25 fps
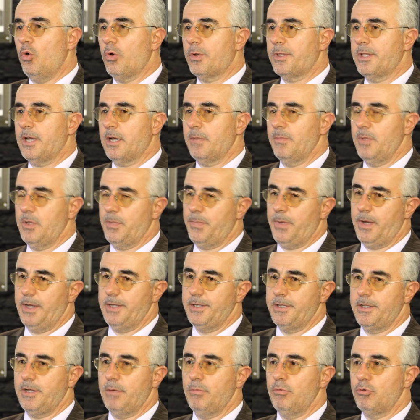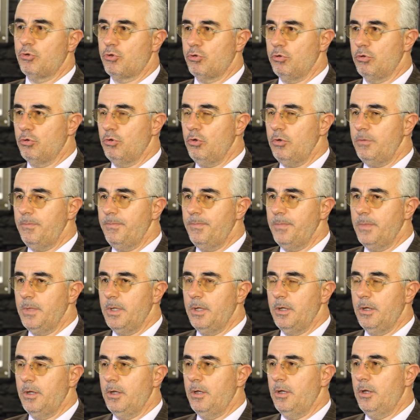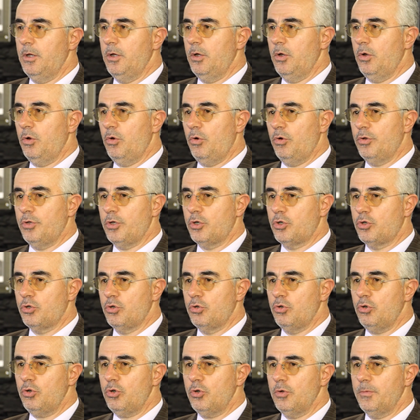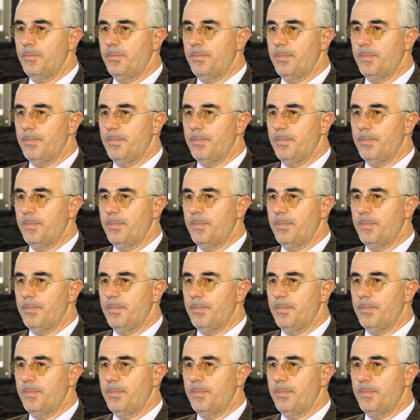ortak bir paydada buluşuldu. O da şudur,